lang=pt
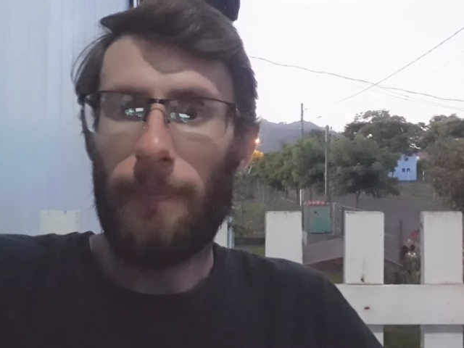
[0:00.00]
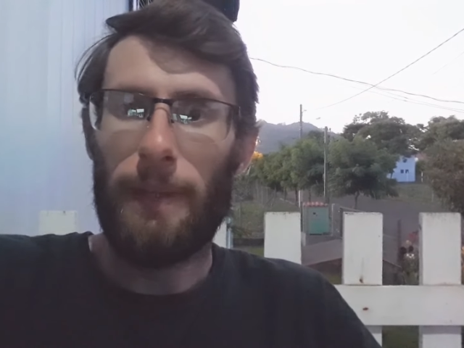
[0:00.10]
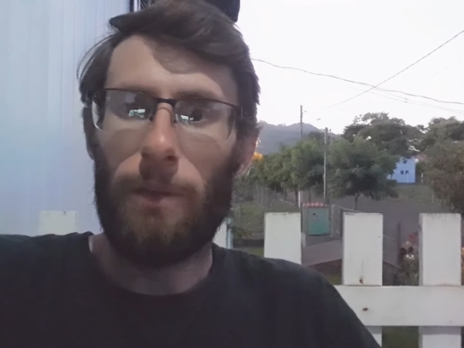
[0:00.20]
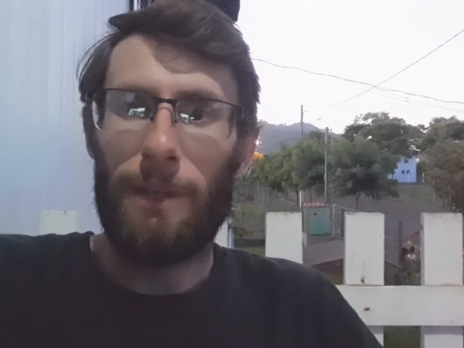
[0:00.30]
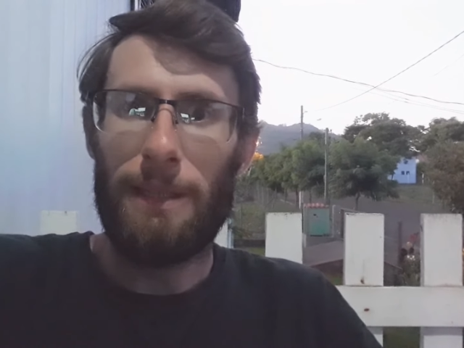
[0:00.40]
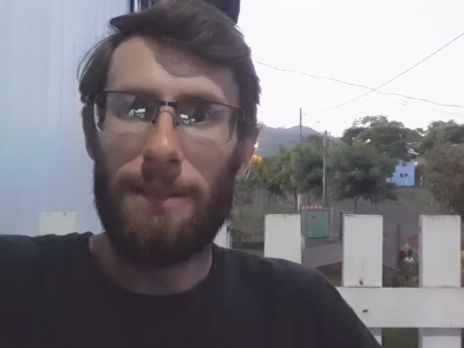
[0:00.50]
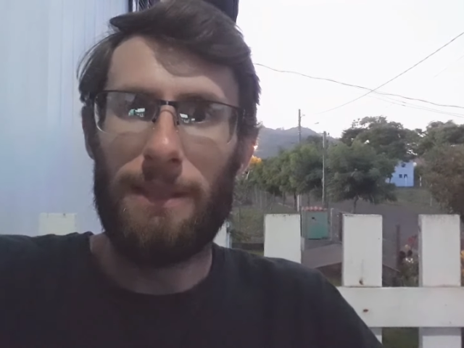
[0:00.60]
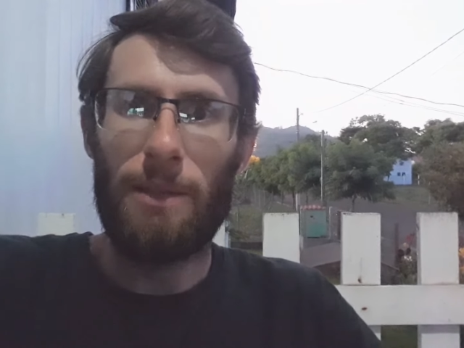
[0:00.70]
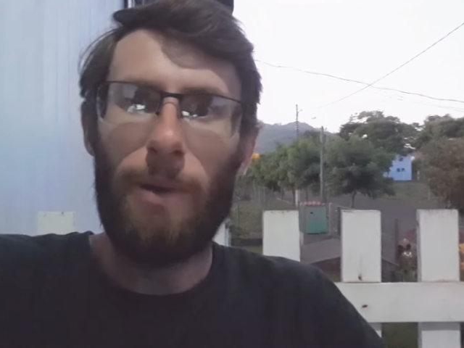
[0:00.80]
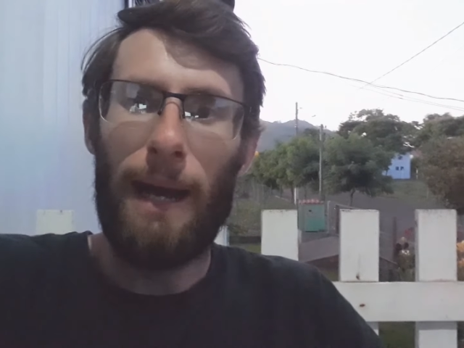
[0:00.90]
então ele
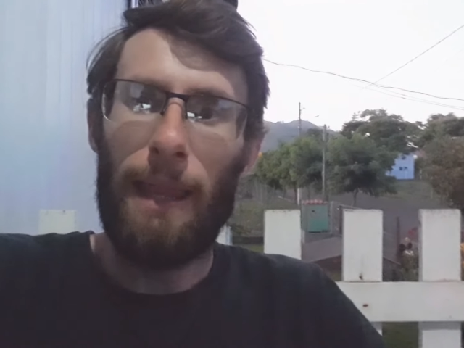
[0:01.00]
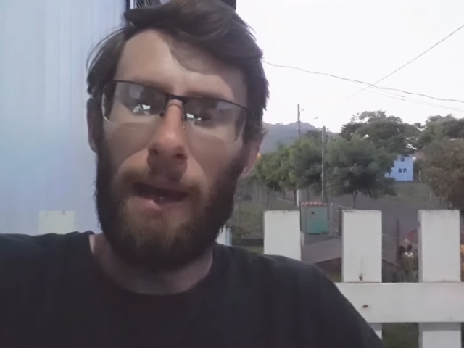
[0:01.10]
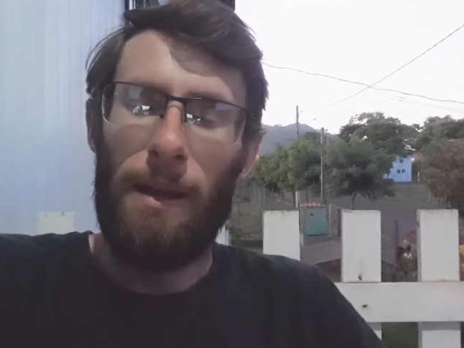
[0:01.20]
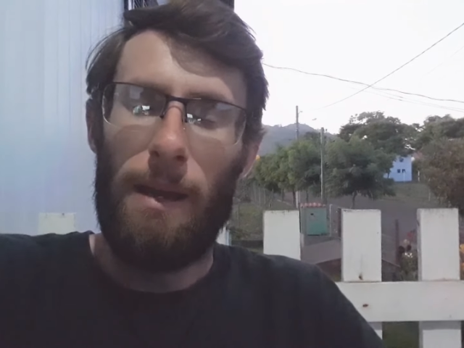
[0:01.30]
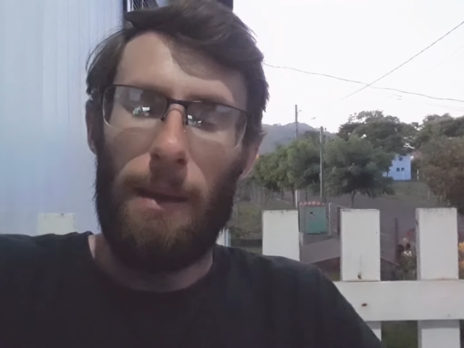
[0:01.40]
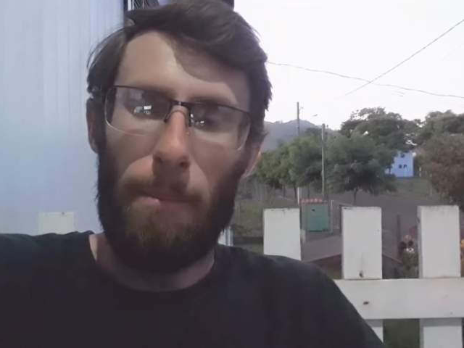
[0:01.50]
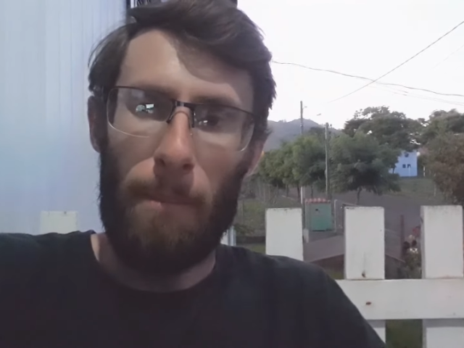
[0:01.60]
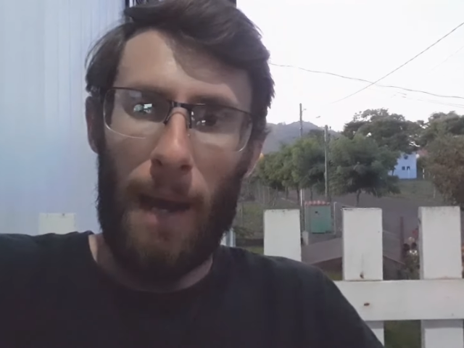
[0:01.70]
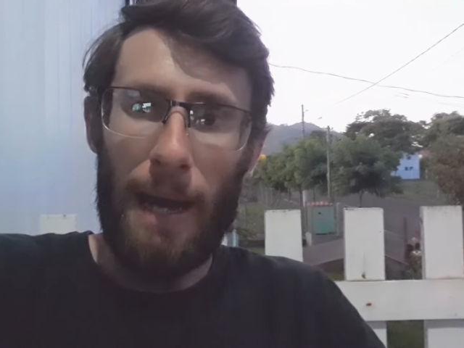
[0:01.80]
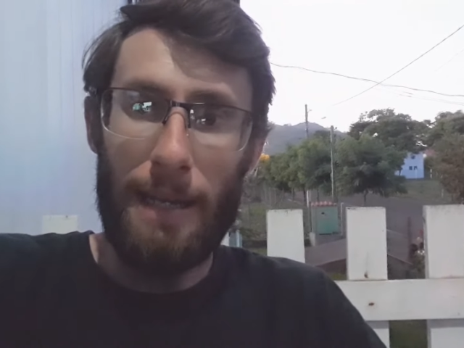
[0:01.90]
se iguala
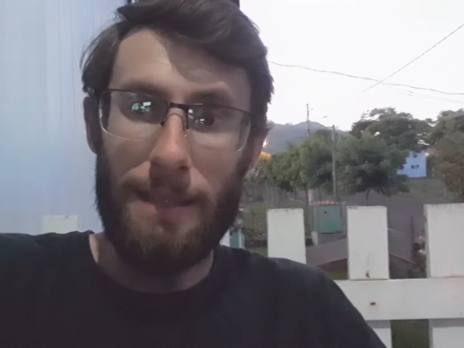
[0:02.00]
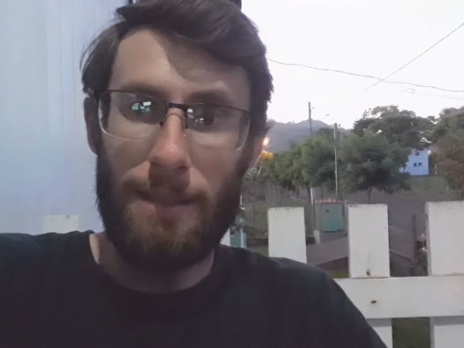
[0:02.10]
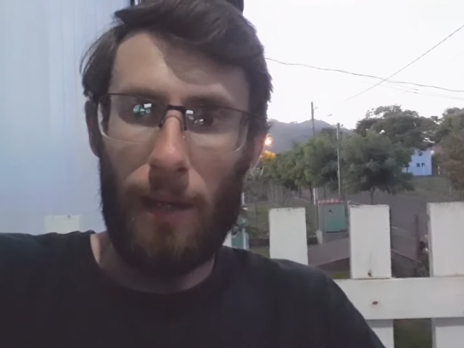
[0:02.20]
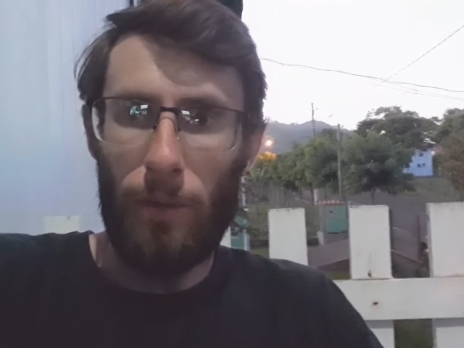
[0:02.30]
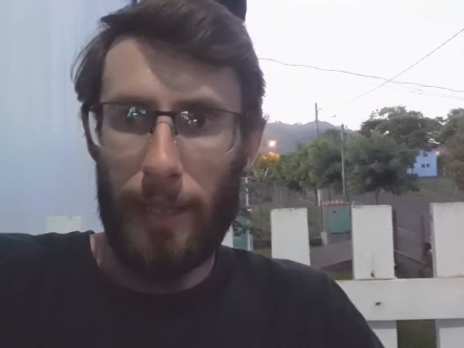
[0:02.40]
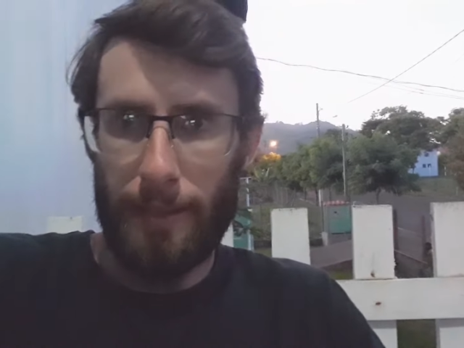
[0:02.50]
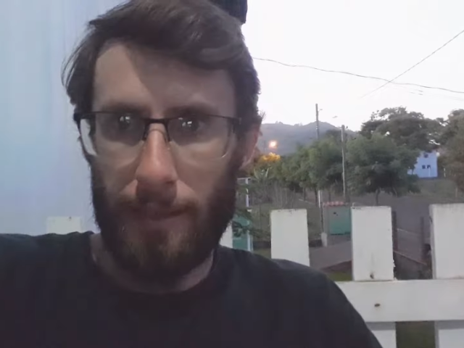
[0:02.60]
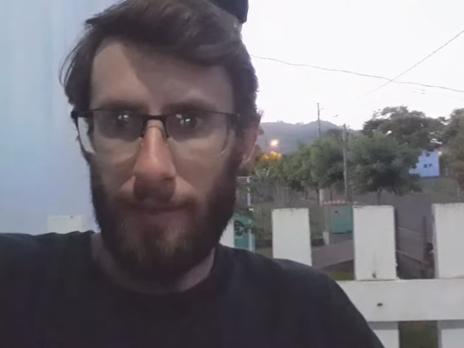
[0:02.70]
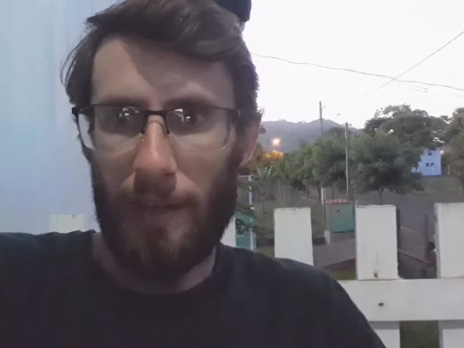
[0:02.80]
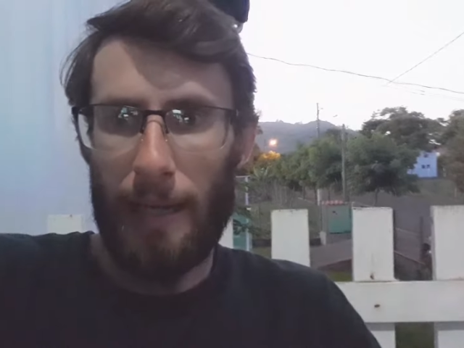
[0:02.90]
mais ao leite
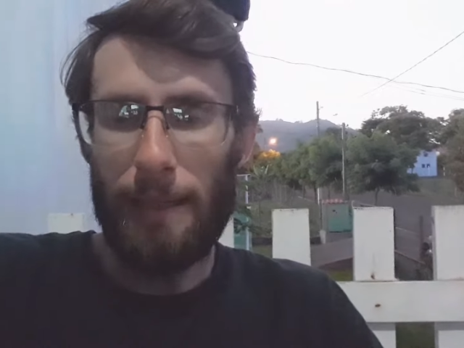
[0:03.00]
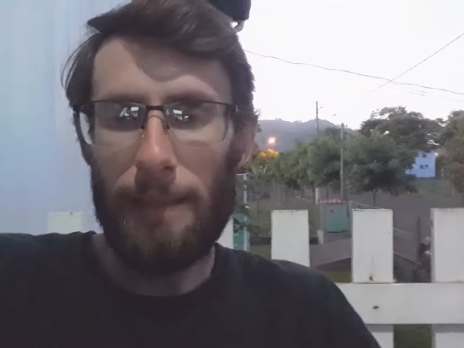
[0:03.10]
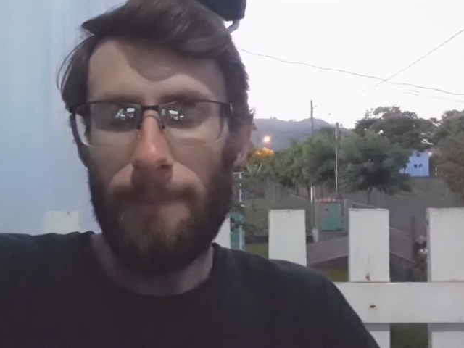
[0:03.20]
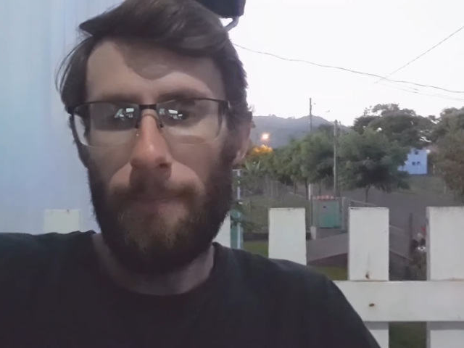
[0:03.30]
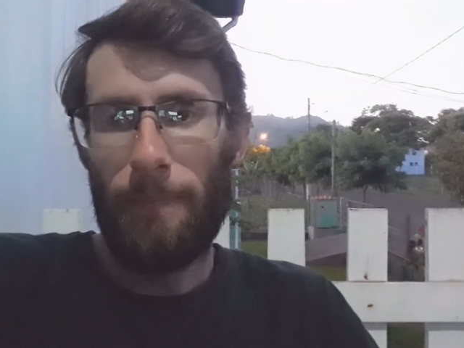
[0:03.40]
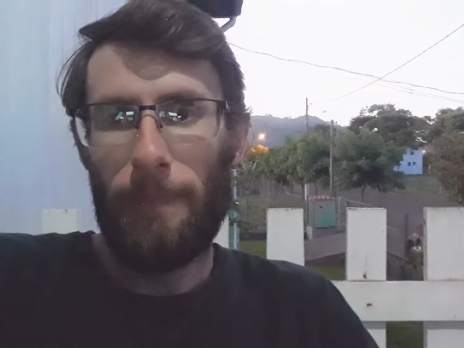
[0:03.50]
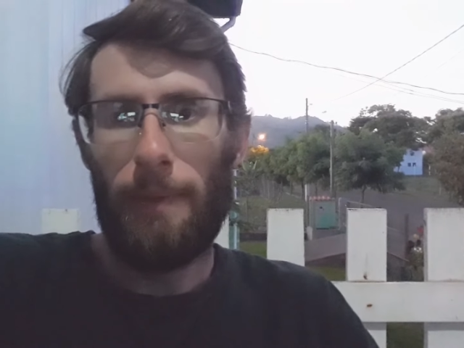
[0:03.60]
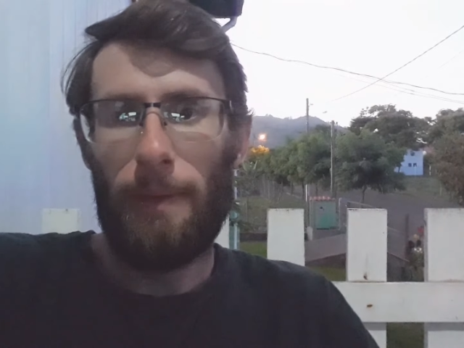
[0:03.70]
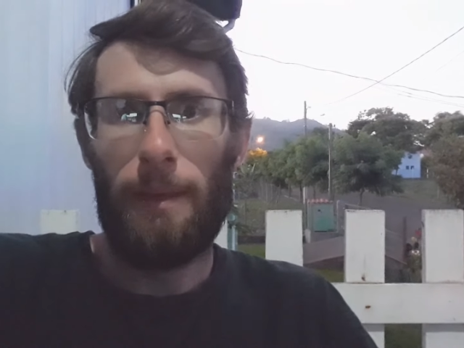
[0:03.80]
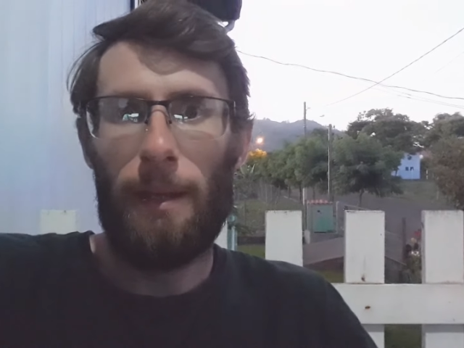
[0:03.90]
de vaca, tem
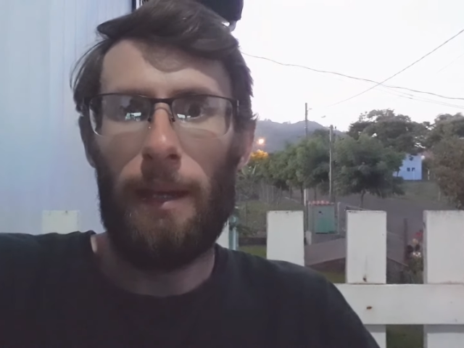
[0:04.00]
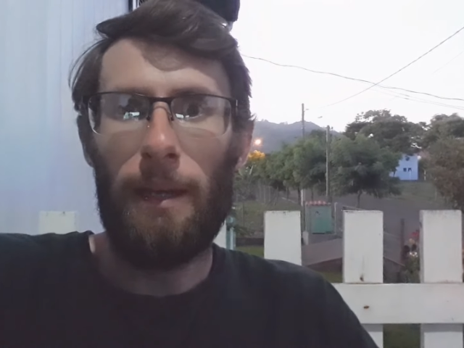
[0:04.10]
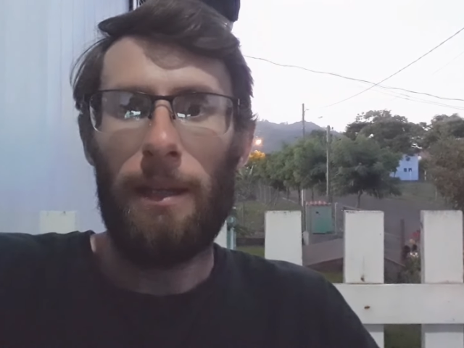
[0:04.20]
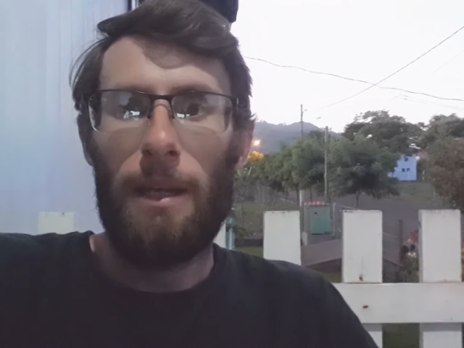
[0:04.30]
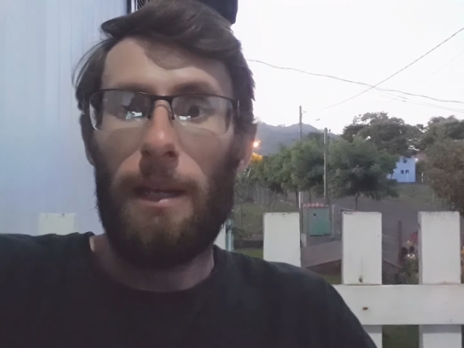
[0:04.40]
né?